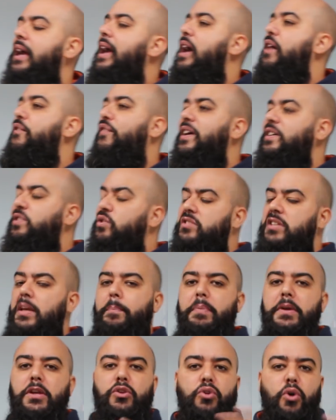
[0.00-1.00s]
É fácil
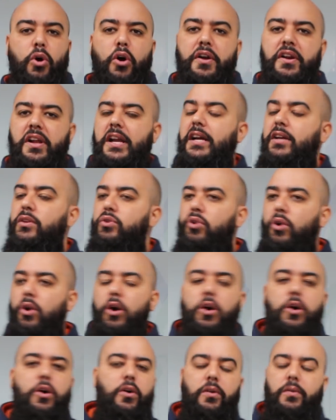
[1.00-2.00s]
ser pintor,
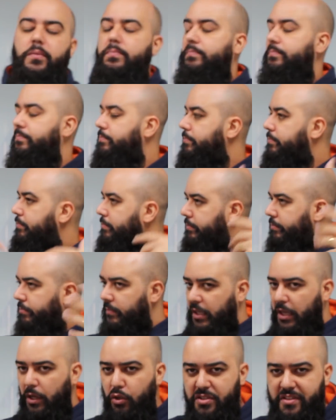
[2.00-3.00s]
cantor,
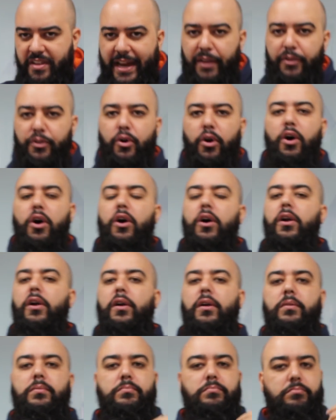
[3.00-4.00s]

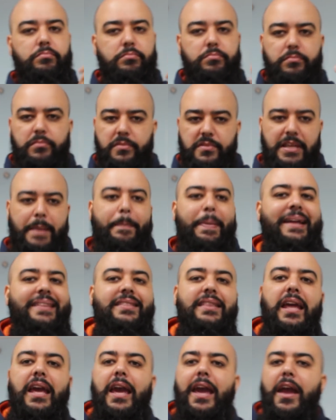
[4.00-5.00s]
ilustrador,
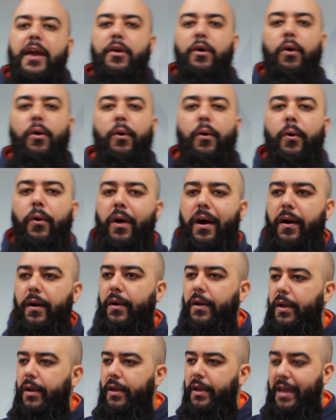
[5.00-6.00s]
sapateiro?
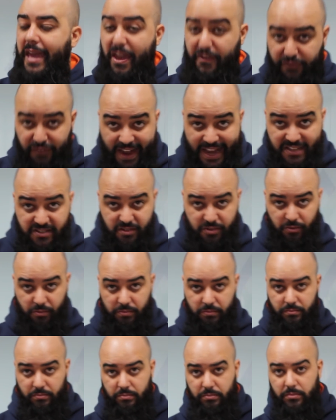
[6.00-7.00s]
É
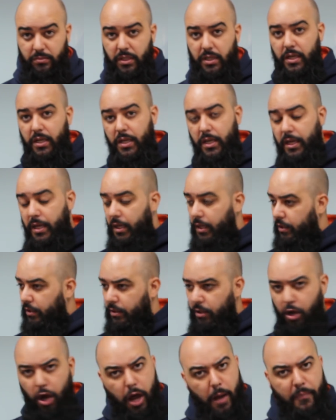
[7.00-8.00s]
fácil?
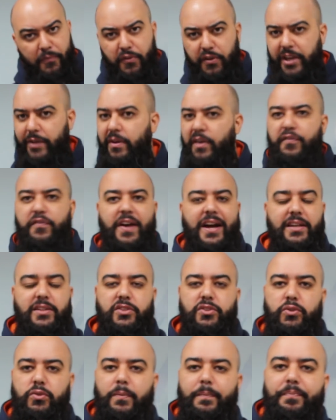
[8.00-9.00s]
Óbvio que não é
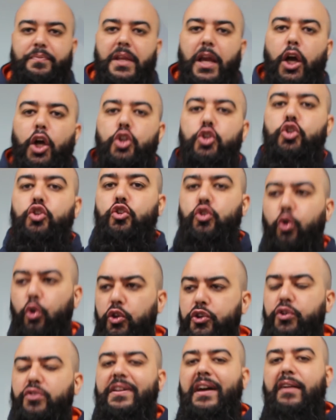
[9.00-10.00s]
fácil.
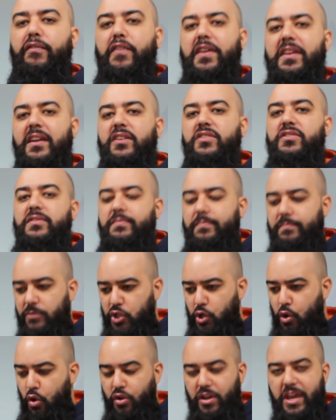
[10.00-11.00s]
Tudo na vida
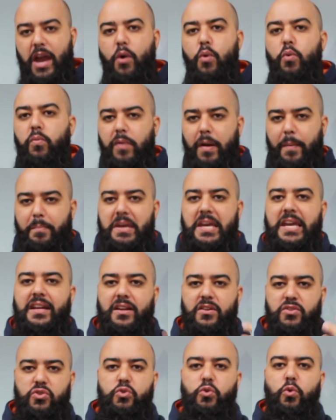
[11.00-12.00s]
de qualquer um, na minha,
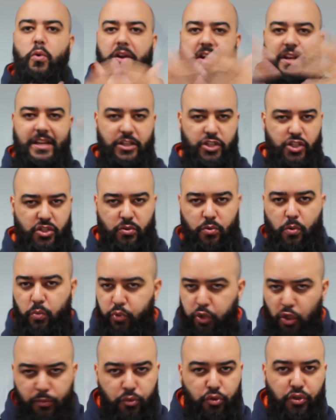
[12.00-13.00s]
na sua e na de
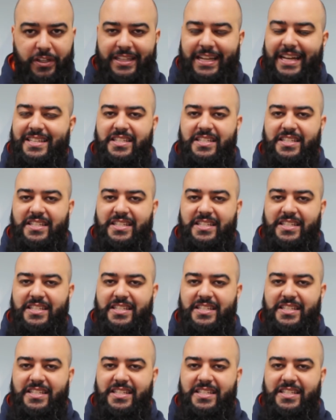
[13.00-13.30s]
todo mundo que está